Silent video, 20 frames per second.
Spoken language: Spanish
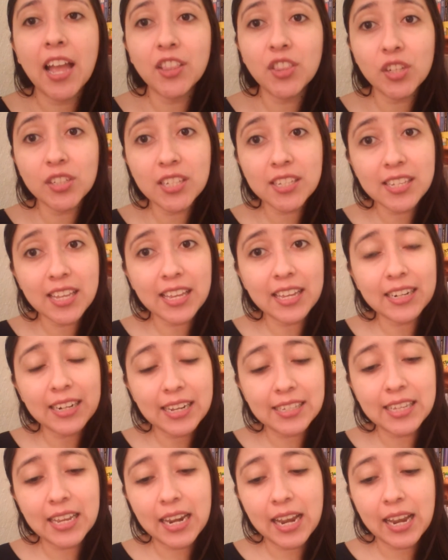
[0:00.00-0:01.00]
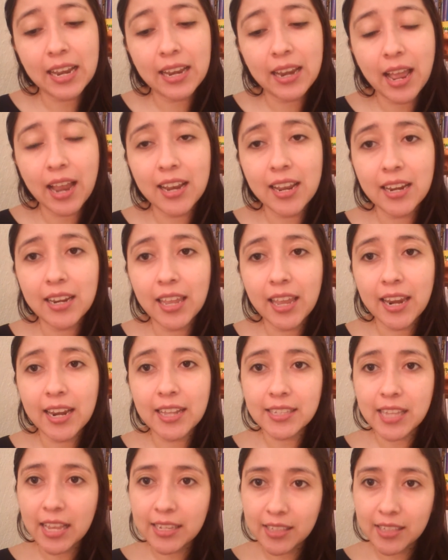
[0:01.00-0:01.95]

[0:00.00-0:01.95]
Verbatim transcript: Entonces esa raza alienígenas